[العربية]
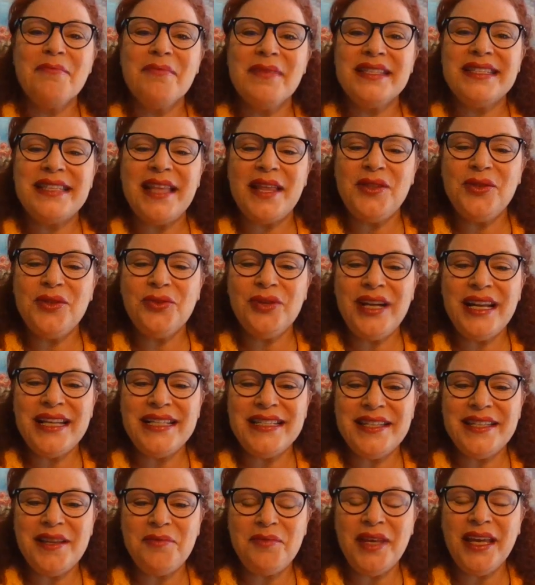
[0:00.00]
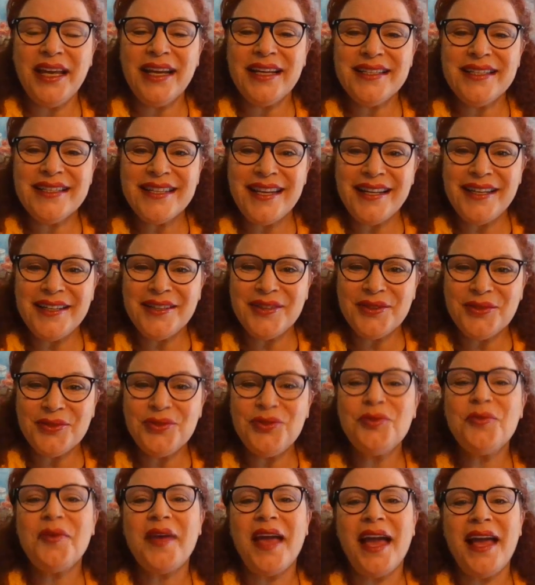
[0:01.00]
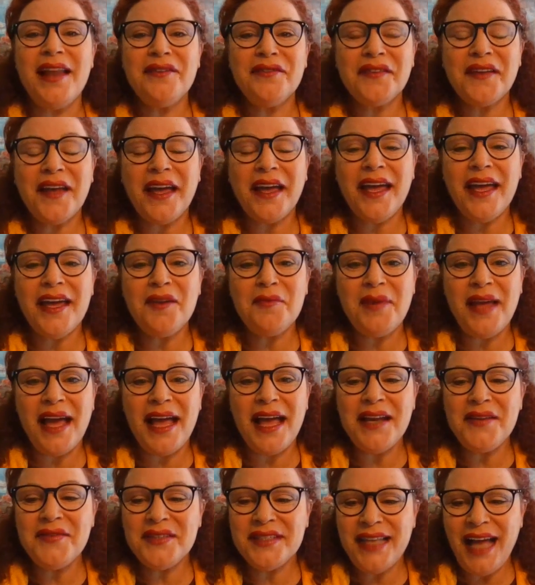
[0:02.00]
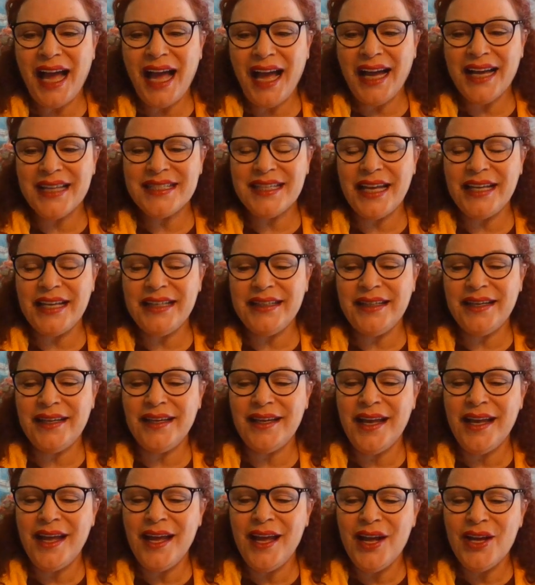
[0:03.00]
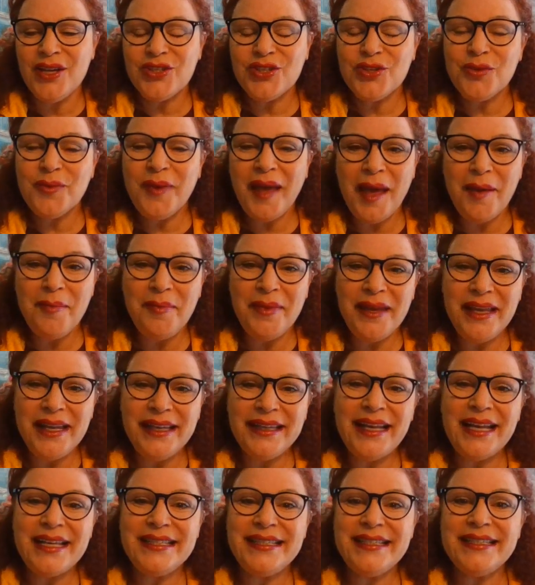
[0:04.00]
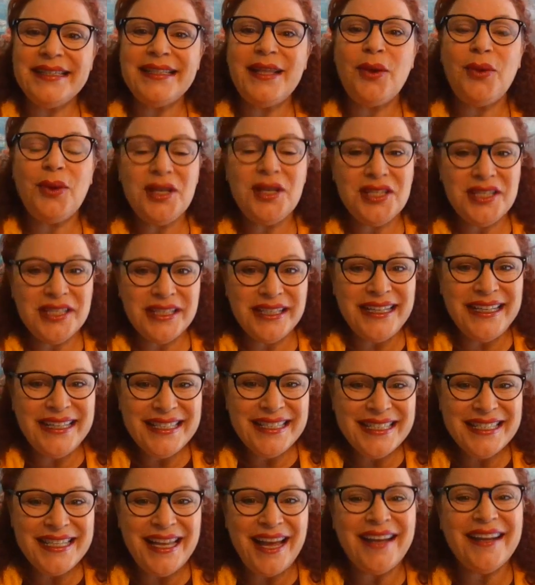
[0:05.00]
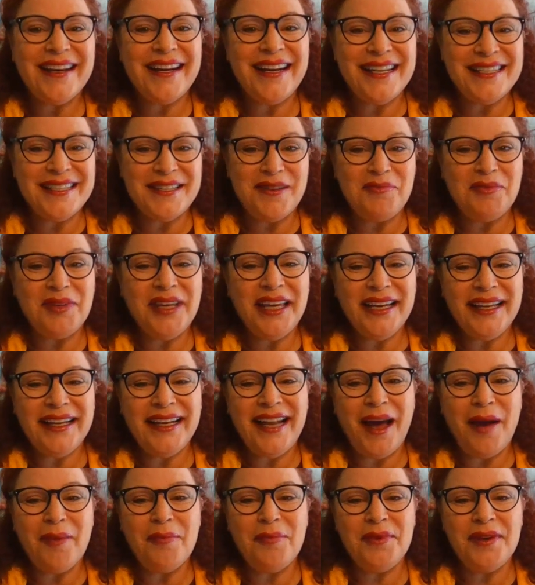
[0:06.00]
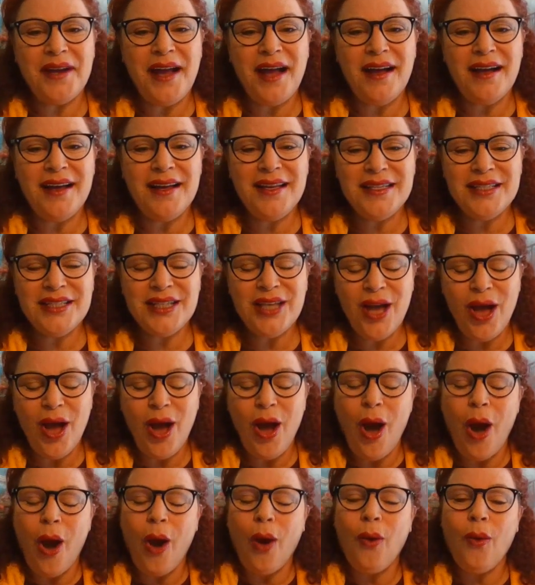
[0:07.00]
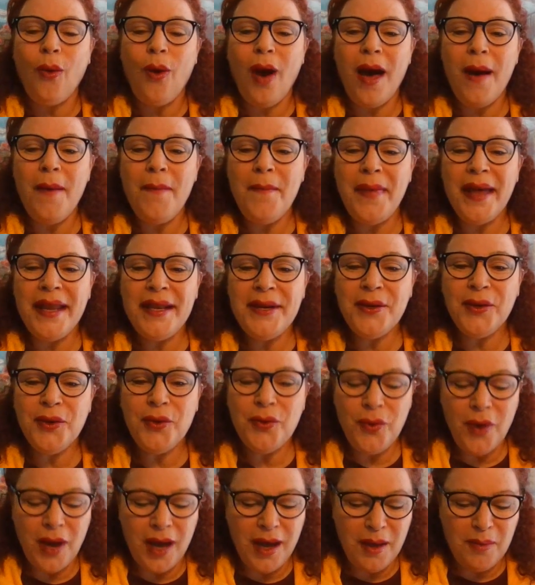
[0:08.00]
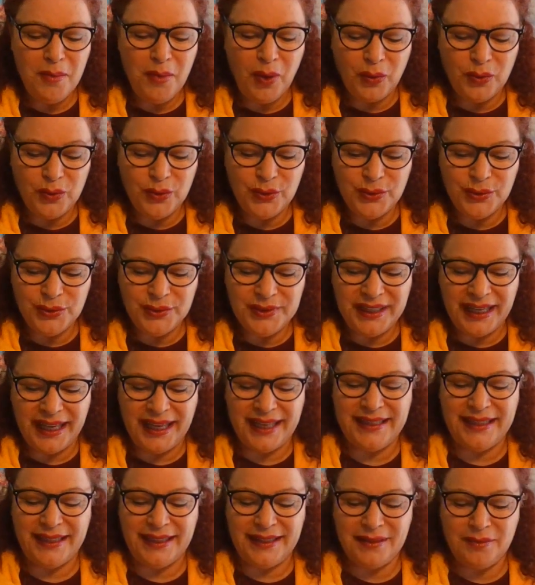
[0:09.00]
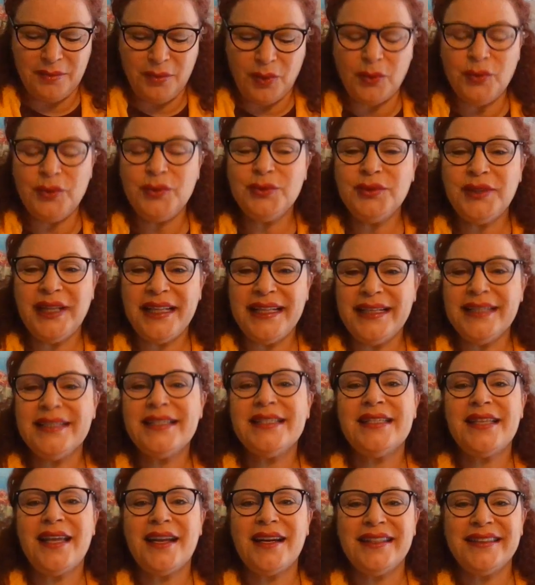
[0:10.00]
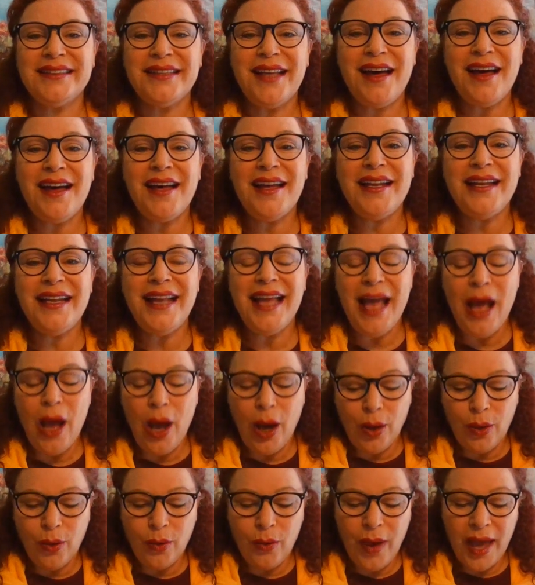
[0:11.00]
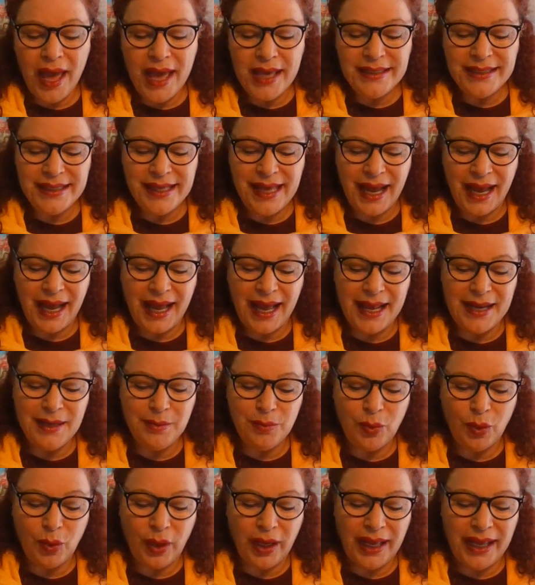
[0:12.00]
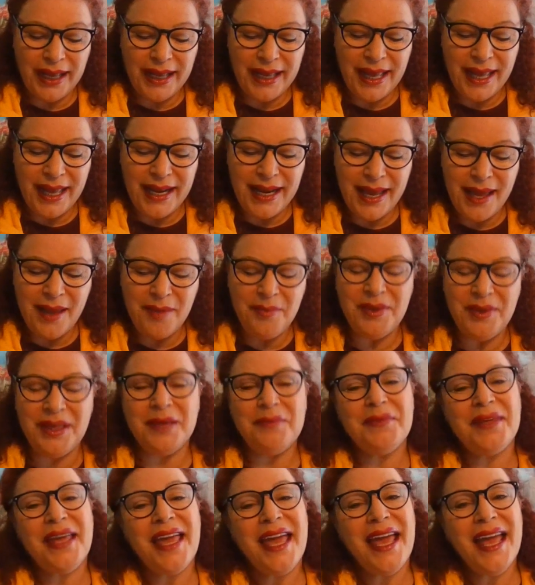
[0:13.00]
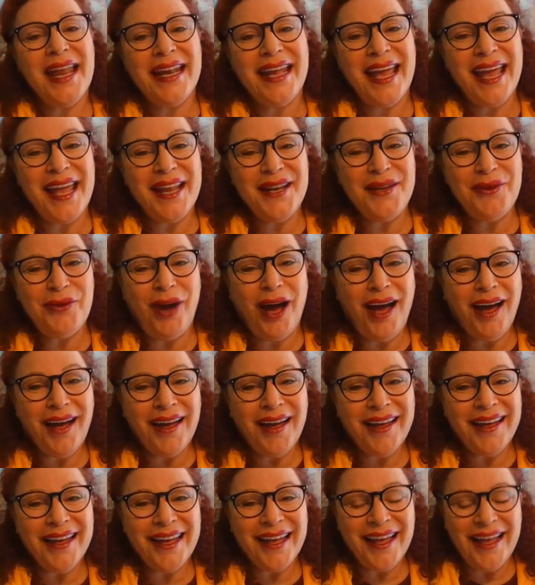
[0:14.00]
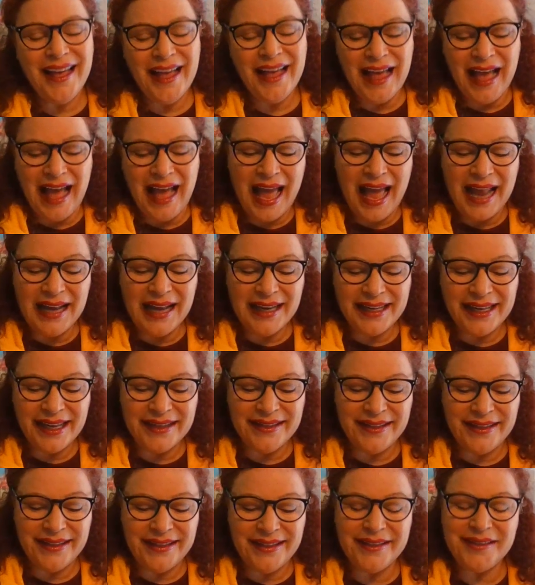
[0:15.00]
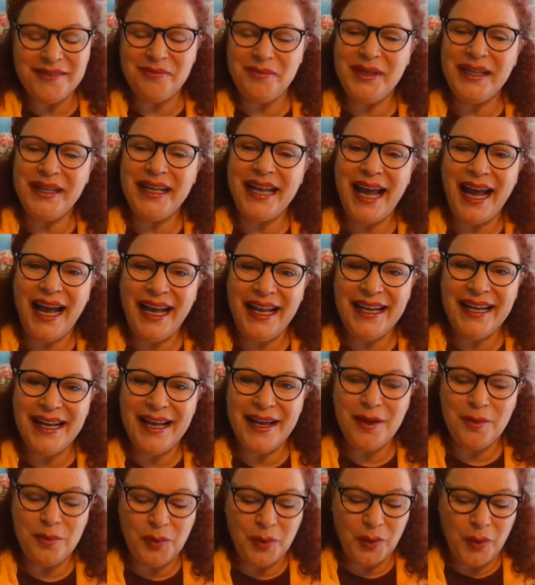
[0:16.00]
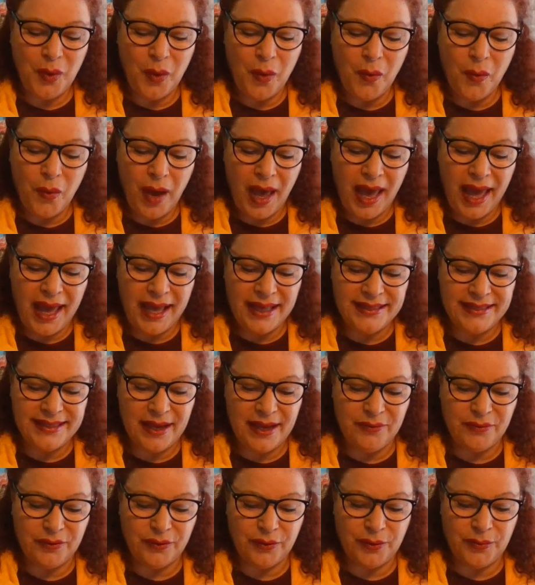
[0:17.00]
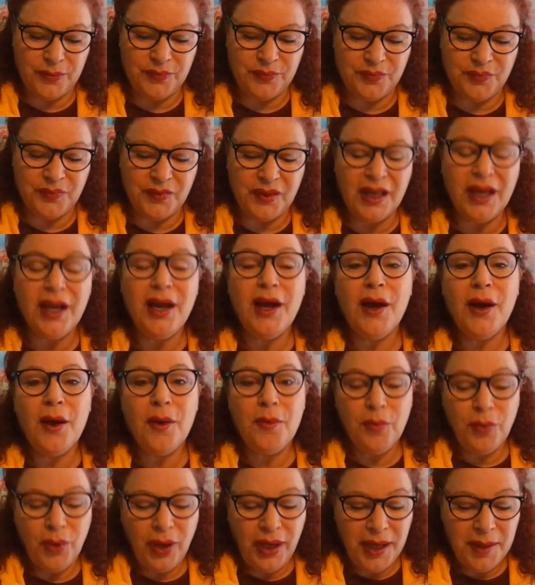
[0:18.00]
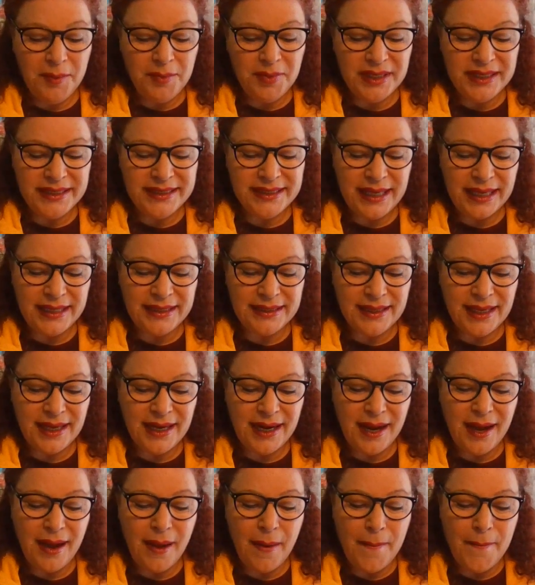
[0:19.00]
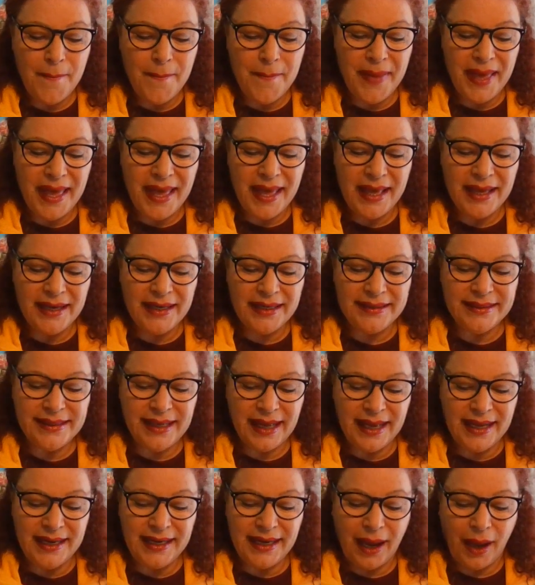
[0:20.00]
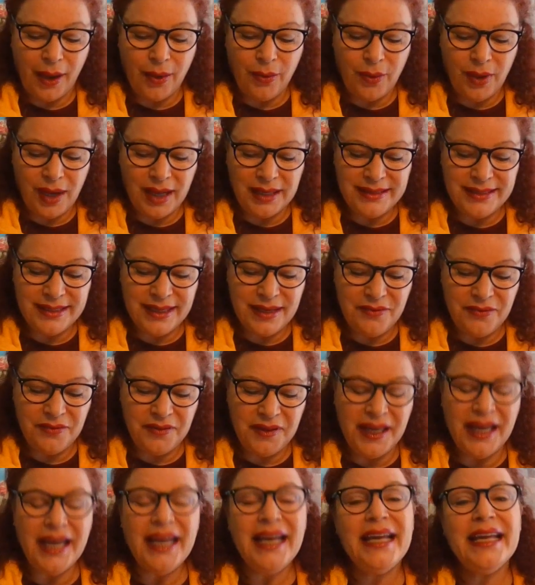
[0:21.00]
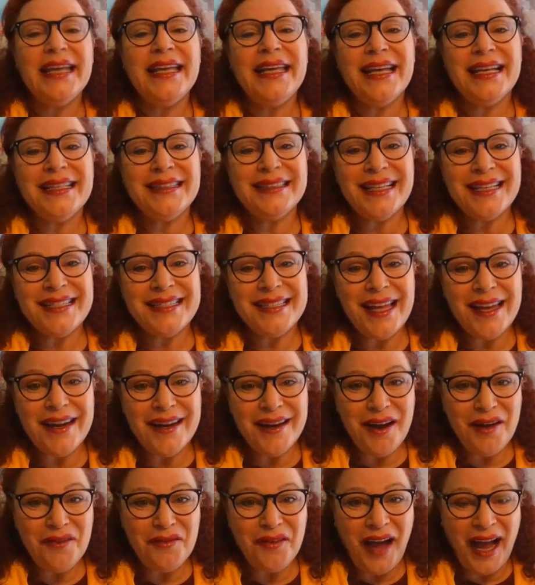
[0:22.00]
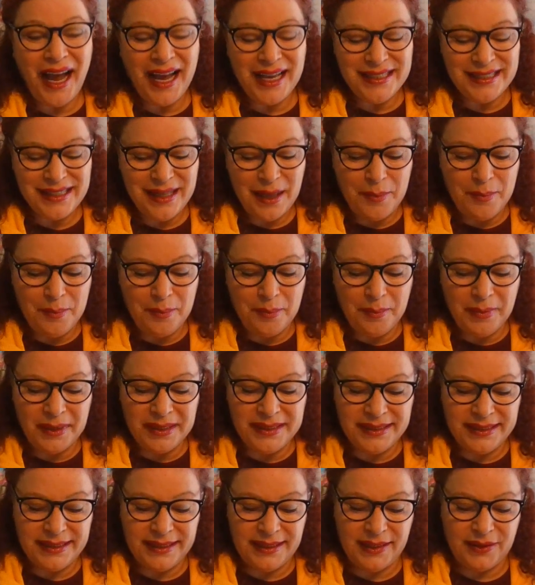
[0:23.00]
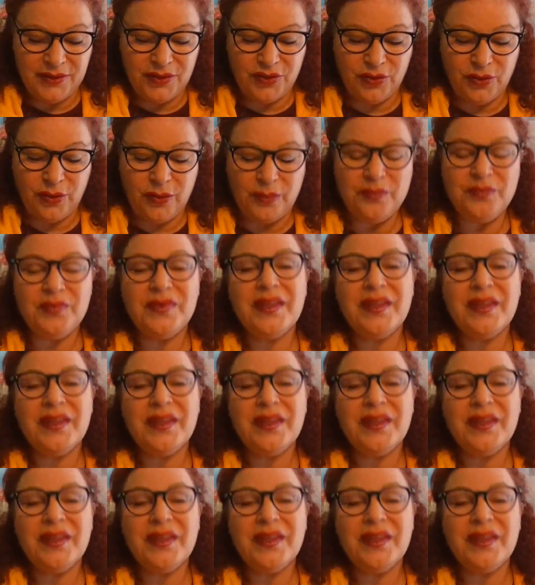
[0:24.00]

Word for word: مسا النور لجميع ان شاء الله تكونوا بالف خير بالف صحه جيده شو مخبي لنا 26 الشهر لجميع الابراج ومن هو مولود غدا مولودة السرطان واسع المخيلة بإمكانه أن يحقق الكثير من أحلامه وأهدافه محب للسيطرة بارد العواطف يتصرف حسب بصيرته